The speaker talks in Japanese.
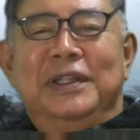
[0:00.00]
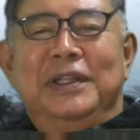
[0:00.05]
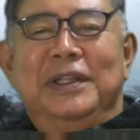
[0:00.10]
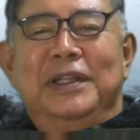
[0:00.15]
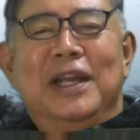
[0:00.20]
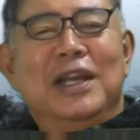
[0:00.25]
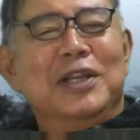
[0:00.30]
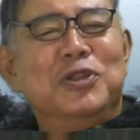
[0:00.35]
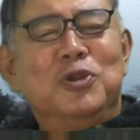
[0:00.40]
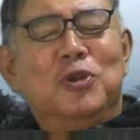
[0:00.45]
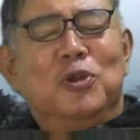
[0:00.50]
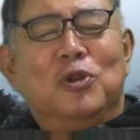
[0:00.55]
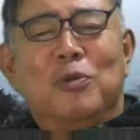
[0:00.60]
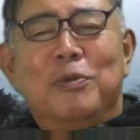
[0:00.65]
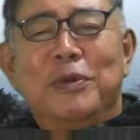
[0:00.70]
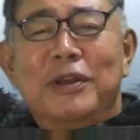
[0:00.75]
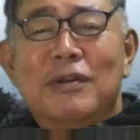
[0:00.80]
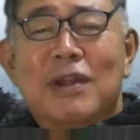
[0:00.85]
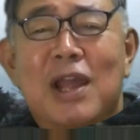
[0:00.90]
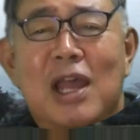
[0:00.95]
ラジオ止
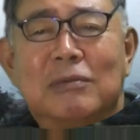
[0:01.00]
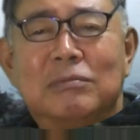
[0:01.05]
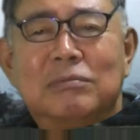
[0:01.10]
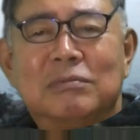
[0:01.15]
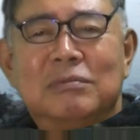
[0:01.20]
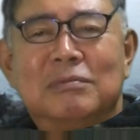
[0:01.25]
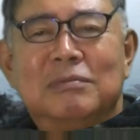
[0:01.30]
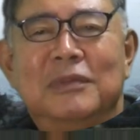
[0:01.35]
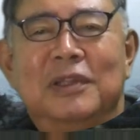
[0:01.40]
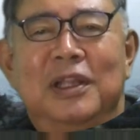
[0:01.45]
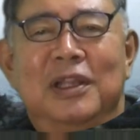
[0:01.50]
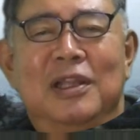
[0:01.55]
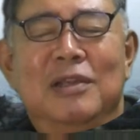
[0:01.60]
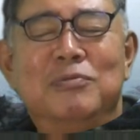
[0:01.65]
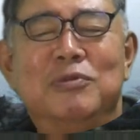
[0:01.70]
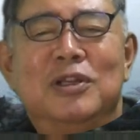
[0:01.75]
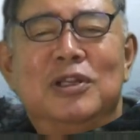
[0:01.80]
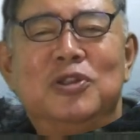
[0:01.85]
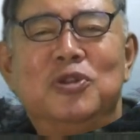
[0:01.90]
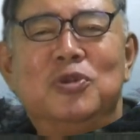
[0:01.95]
めるな
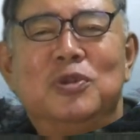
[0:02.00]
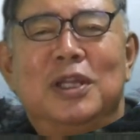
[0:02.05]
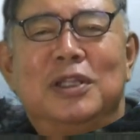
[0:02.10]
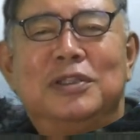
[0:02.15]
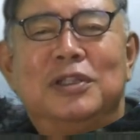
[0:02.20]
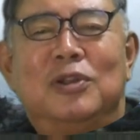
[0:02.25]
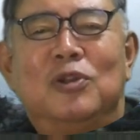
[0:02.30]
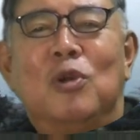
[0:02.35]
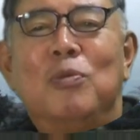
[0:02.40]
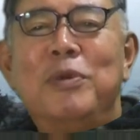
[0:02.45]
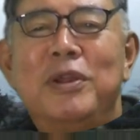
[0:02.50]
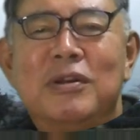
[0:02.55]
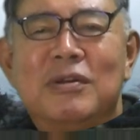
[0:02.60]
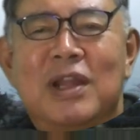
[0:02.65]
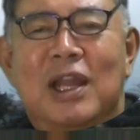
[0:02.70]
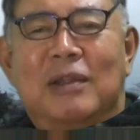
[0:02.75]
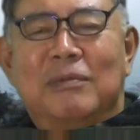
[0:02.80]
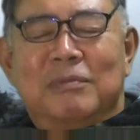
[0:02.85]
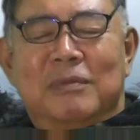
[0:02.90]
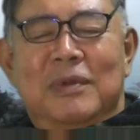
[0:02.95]
!AM ラジオだって止める
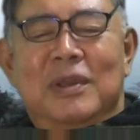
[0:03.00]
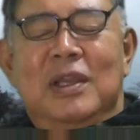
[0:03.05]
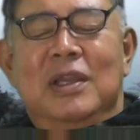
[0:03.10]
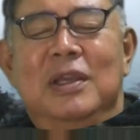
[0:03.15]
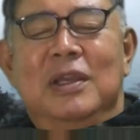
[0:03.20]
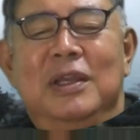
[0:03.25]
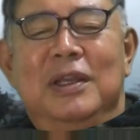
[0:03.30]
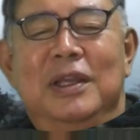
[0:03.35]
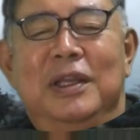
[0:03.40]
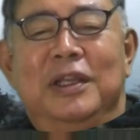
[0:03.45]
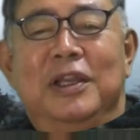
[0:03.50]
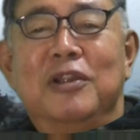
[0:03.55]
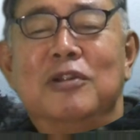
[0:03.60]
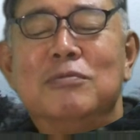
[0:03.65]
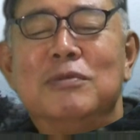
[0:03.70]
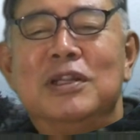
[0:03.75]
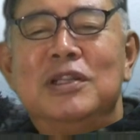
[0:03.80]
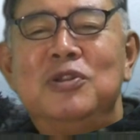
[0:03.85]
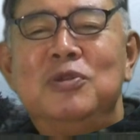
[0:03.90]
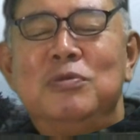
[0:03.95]
な
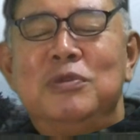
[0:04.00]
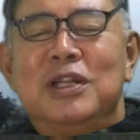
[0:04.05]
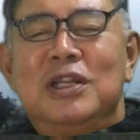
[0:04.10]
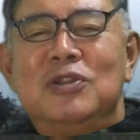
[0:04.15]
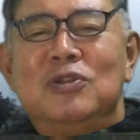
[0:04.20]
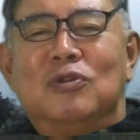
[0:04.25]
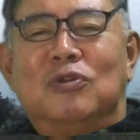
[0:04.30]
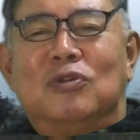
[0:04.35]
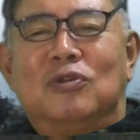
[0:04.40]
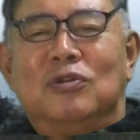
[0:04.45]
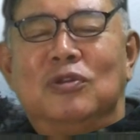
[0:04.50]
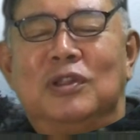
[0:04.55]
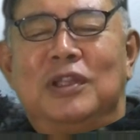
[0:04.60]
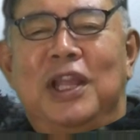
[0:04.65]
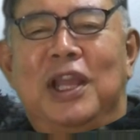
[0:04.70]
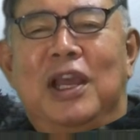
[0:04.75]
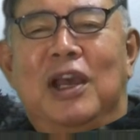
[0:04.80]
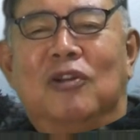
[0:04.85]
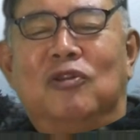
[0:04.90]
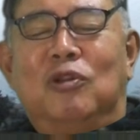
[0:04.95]
ゲルマニウムラジオ作っ
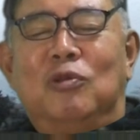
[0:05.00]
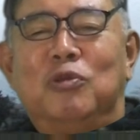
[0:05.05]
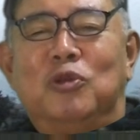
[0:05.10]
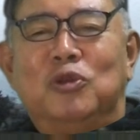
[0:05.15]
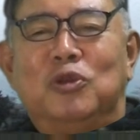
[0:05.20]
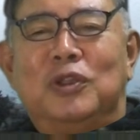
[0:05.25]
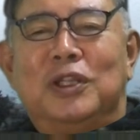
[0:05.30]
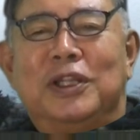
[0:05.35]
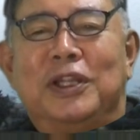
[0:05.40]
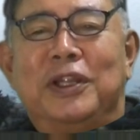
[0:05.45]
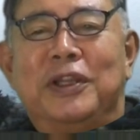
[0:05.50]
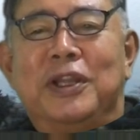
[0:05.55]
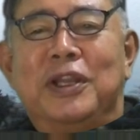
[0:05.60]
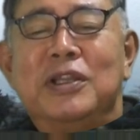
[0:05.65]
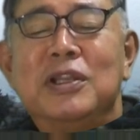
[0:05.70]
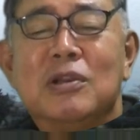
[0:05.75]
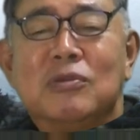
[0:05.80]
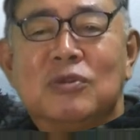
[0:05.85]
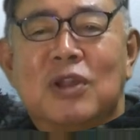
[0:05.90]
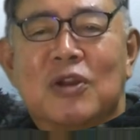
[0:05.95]
て遊ぶことってで
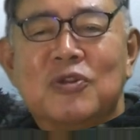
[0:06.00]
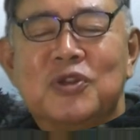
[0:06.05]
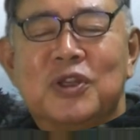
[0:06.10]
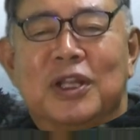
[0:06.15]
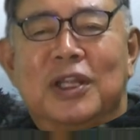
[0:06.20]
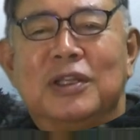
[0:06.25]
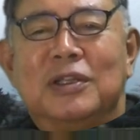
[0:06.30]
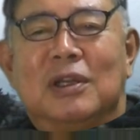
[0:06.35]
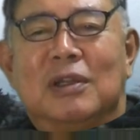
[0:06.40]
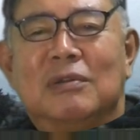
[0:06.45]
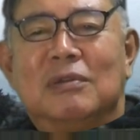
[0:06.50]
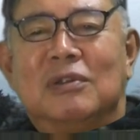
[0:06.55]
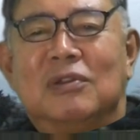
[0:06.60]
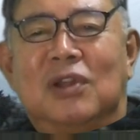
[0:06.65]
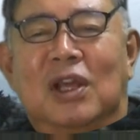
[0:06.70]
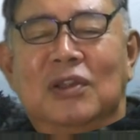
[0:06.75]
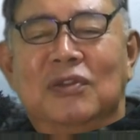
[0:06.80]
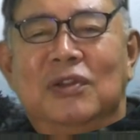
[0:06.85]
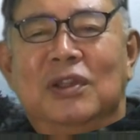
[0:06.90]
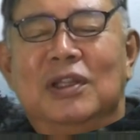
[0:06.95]
きなくなるじゃないか。
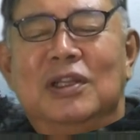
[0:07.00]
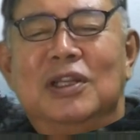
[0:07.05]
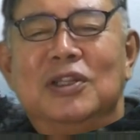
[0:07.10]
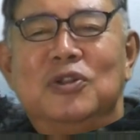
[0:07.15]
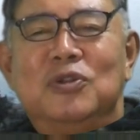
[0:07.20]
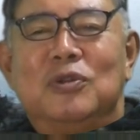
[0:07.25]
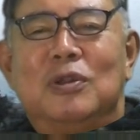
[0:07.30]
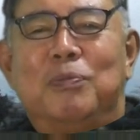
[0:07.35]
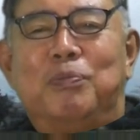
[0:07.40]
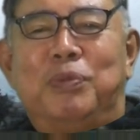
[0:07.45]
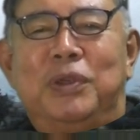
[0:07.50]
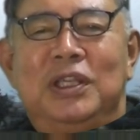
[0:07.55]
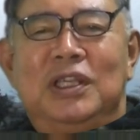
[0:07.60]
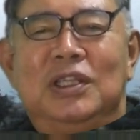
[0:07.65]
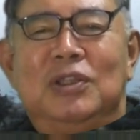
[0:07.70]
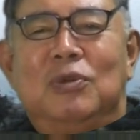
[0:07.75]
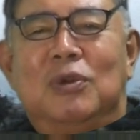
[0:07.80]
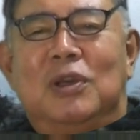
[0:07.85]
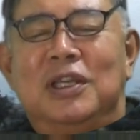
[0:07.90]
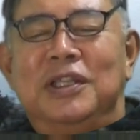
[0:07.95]
再生ラジオで
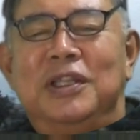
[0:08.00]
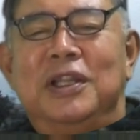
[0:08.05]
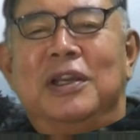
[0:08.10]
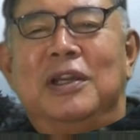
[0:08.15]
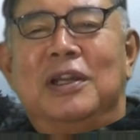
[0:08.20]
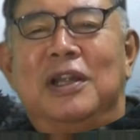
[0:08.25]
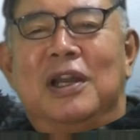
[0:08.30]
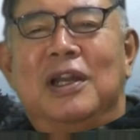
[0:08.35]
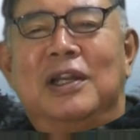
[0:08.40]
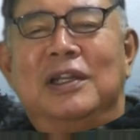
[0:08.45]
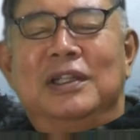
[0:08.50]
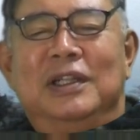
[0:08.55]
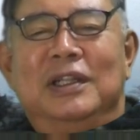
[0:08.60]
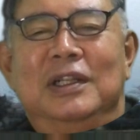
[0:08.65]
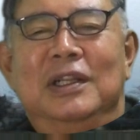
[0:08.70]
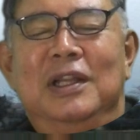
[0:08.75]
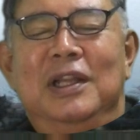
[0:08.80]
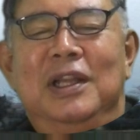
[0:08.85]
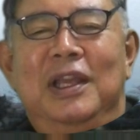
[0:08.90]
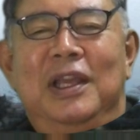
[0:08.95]
ピーとか言いながら、
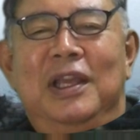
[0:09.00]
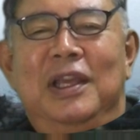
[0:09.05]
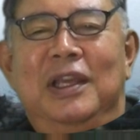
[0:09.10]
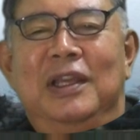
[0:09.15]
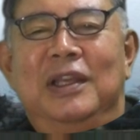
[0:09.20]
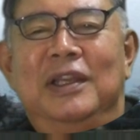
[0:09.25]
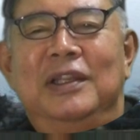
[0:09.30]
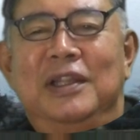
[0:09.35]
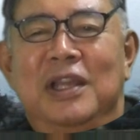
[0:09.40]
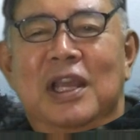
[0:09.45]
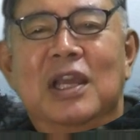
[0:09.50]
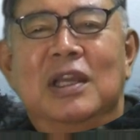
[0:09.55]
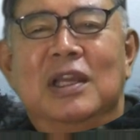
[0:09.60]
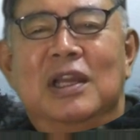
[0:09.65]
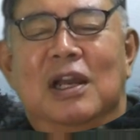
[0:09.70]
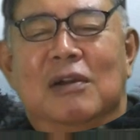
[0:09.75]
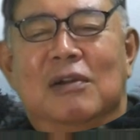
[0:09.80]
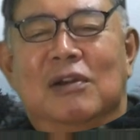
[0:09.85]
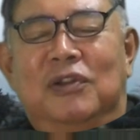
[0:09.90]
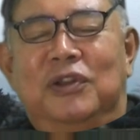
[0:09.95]
えー、ね、
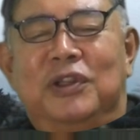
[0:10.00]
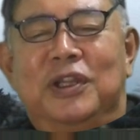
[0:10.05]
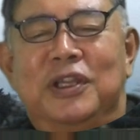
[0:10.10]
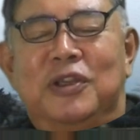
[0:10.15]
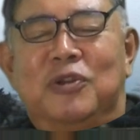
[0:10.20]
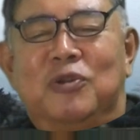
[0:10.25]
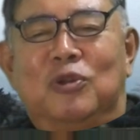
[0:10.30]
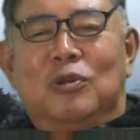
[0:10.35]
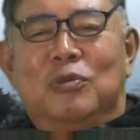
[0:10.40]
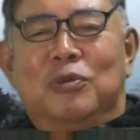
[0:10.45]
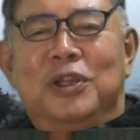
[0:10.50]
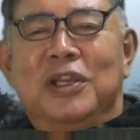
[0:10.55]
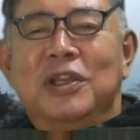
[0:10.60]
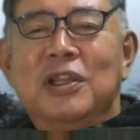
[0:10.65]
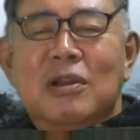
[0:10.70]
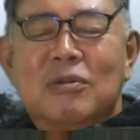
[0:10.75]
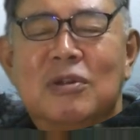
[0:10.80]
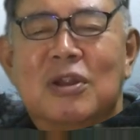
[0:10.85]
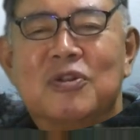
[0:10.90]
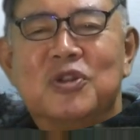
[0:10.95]
合わせて聞くこともでき
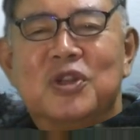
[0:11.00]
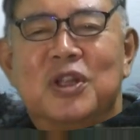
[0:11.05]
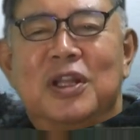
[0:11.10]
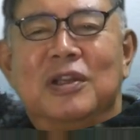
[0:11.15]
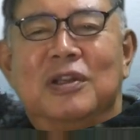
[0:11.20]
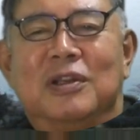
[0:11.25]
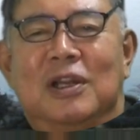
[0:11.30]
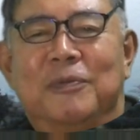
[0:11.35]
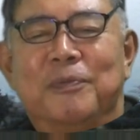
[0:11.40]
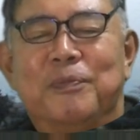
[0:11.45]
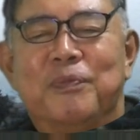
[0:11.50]
なくなるじゃないか。